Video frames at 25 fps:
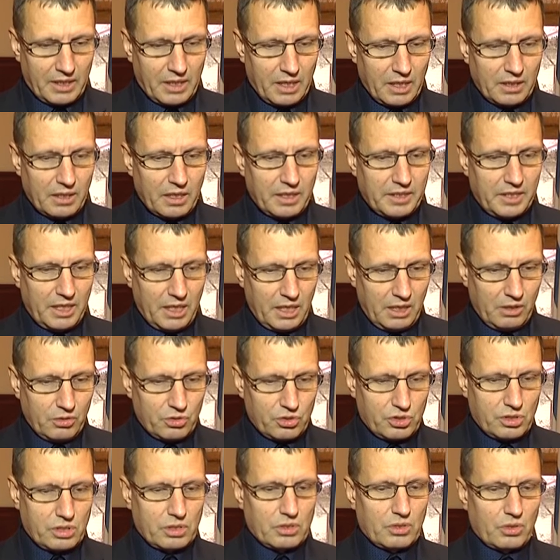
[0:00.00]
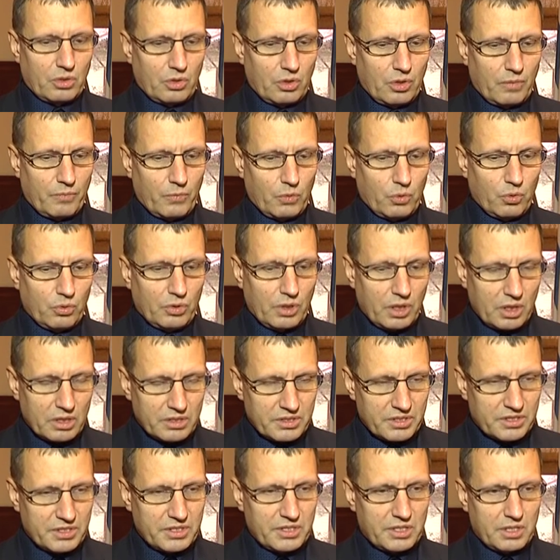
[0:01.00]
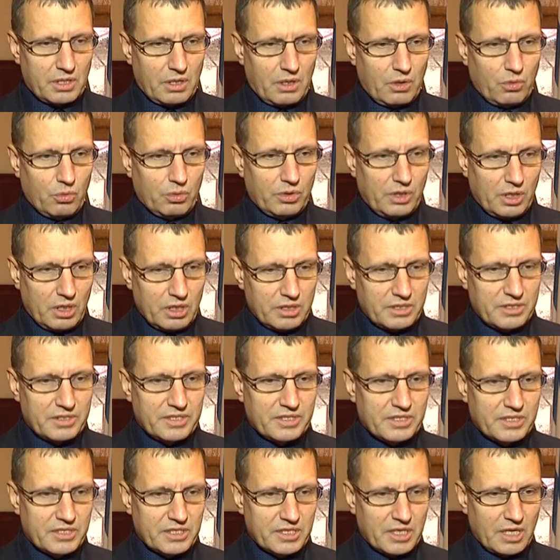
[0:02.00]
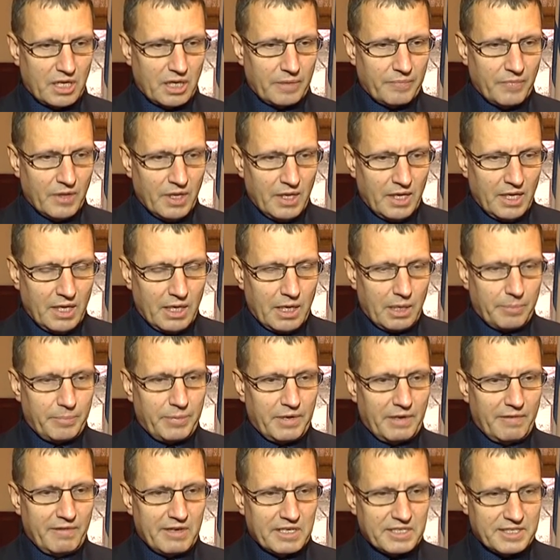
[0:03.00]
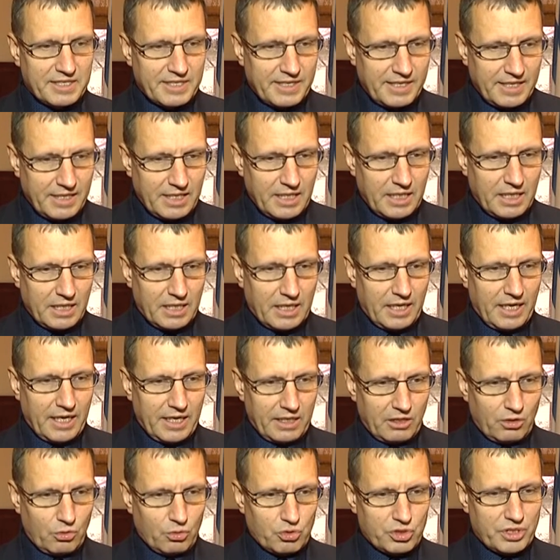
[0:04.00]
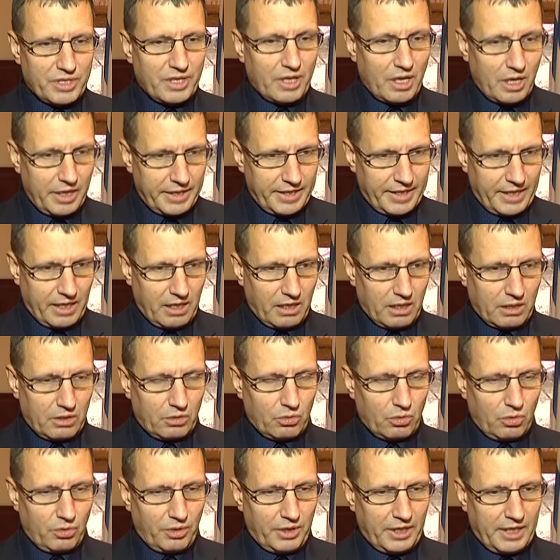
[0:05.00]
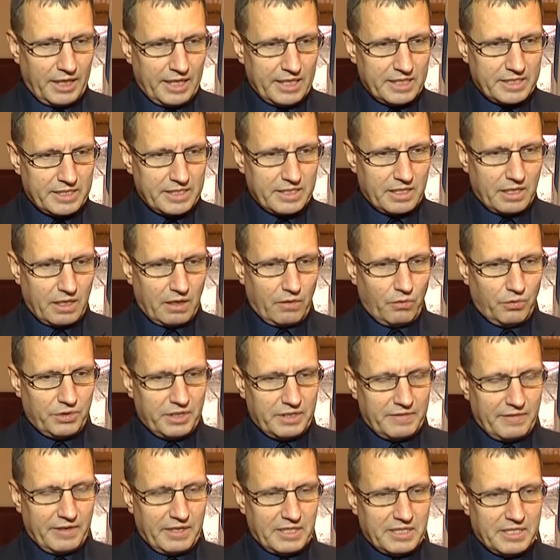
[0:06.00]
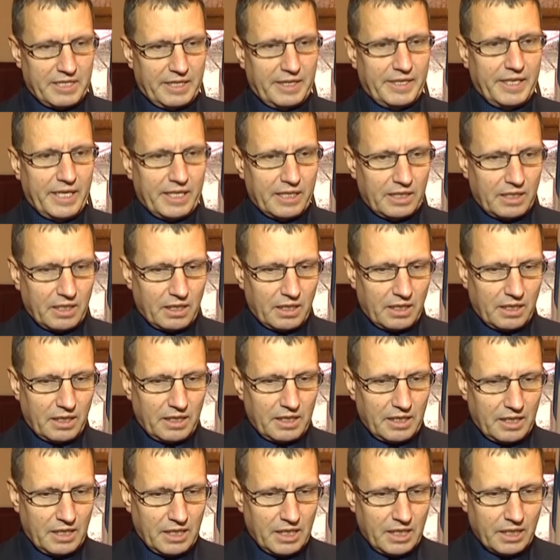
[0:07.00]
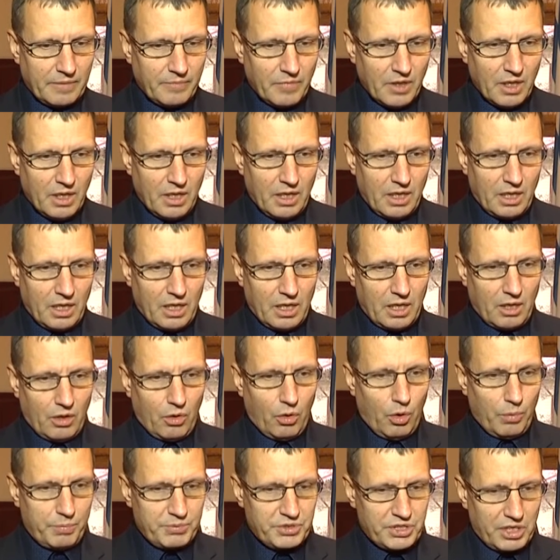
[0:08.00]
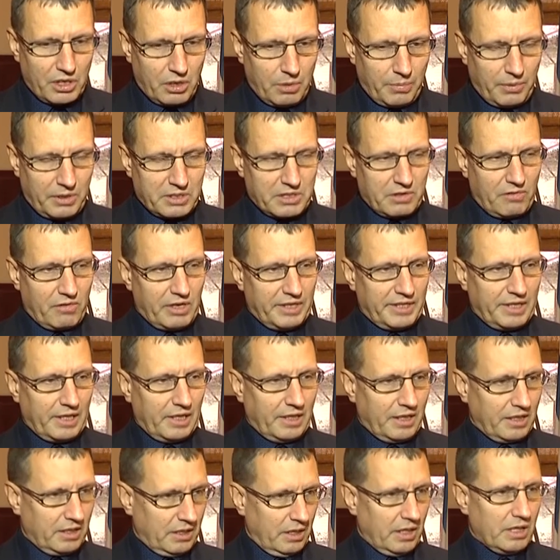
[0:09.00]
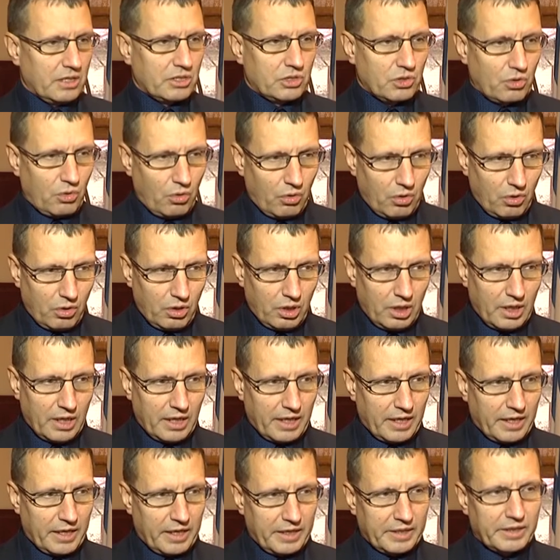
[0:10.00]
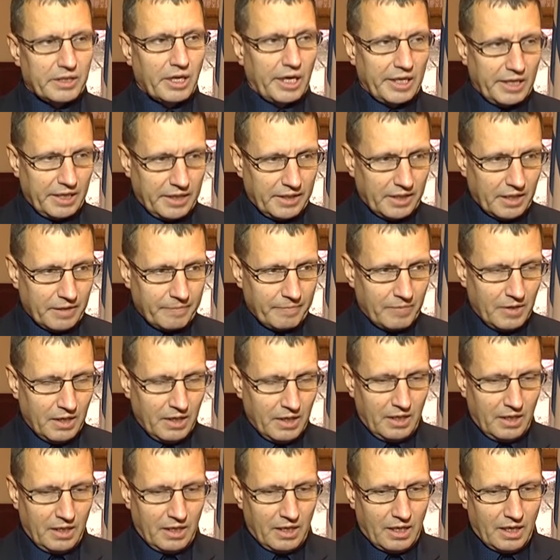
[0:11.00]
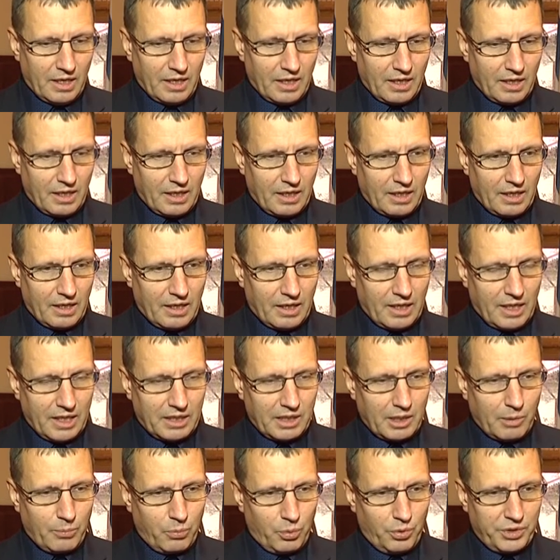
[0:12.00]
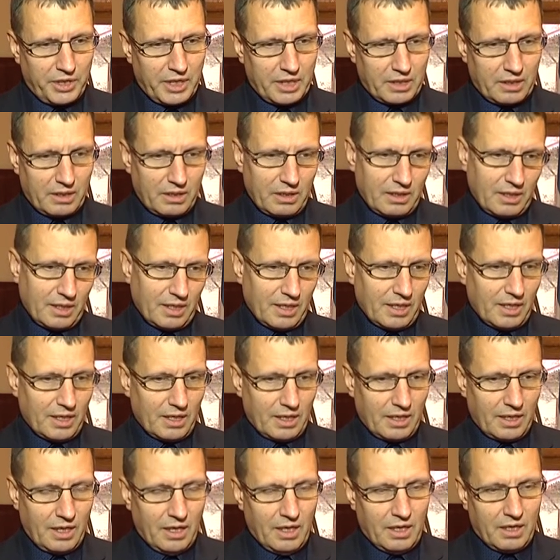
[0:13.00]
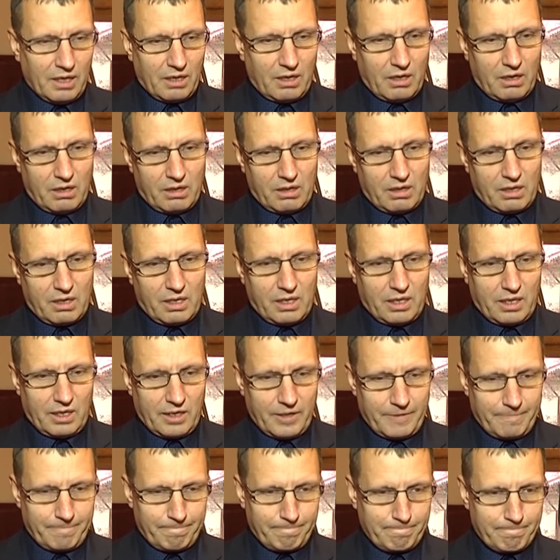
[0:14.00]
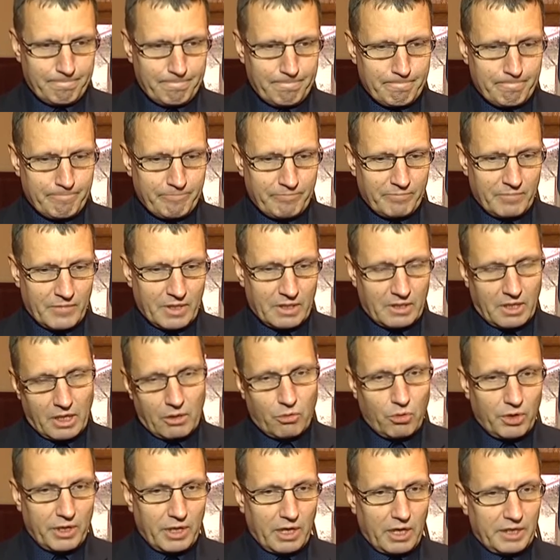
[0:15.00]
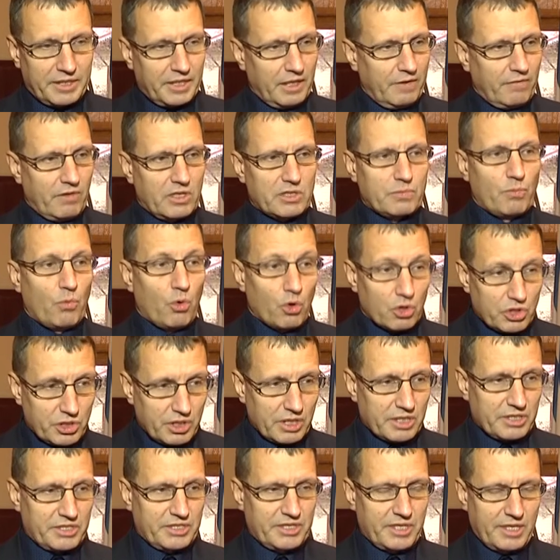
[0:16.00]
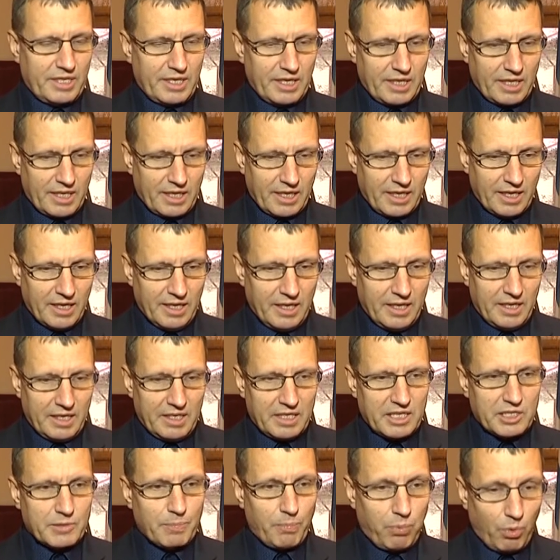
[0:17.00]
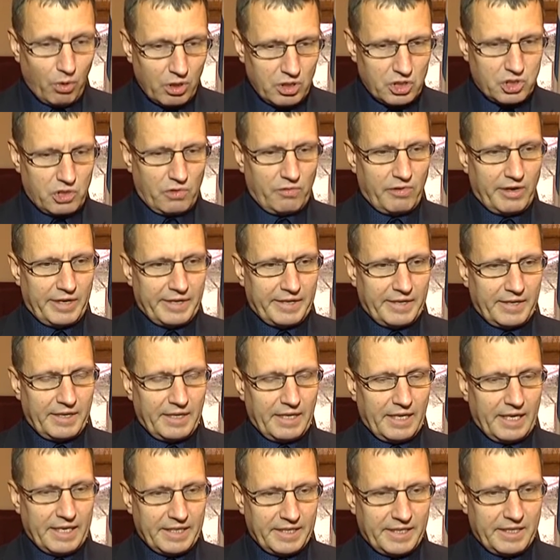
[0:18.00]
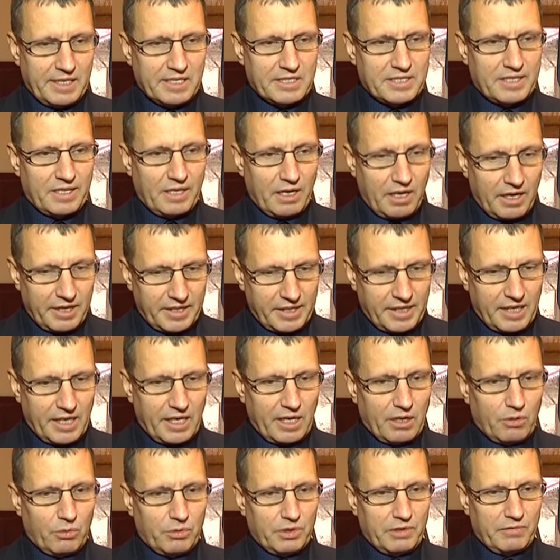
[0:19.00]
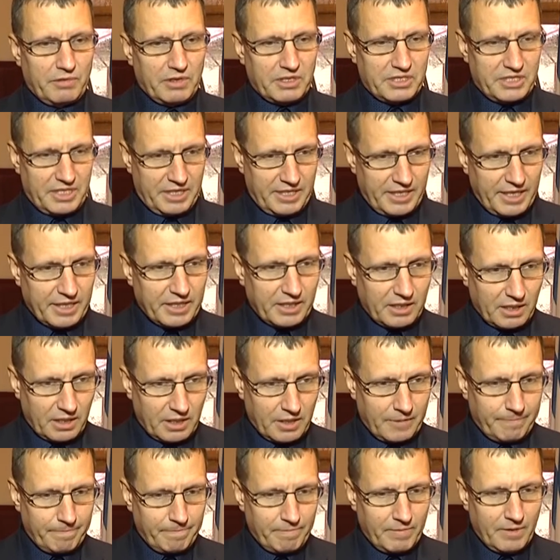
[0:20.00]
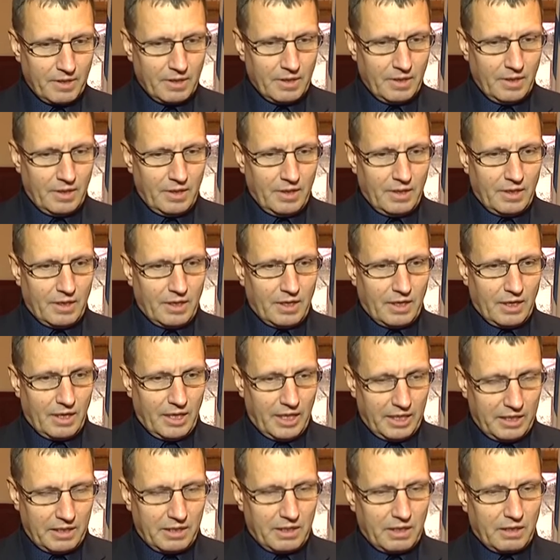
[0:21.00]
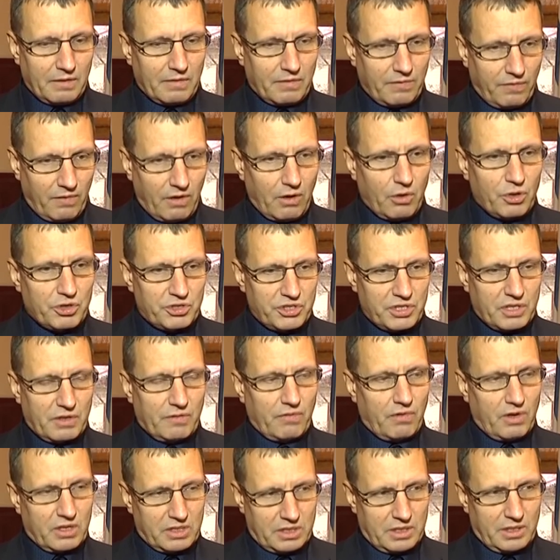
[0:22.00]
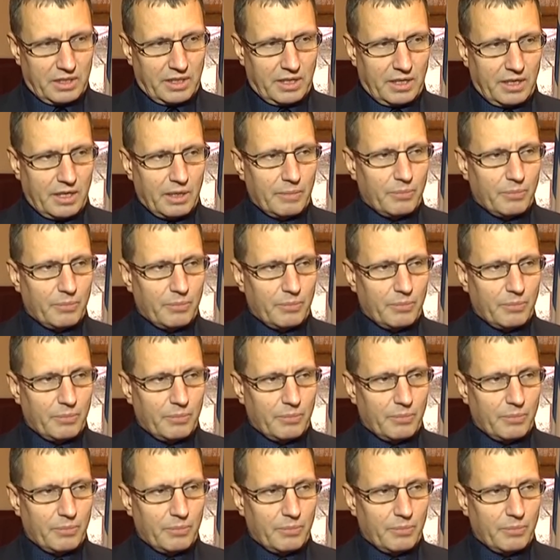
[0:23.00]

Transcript: я надеюсь, что у нас удастся привести это знание, которое есть в университетах и э, общих образовательных э, школ Таллина. Это будет как эм, такой один возможность использовать эти знания университета университетах. Эти два очень важных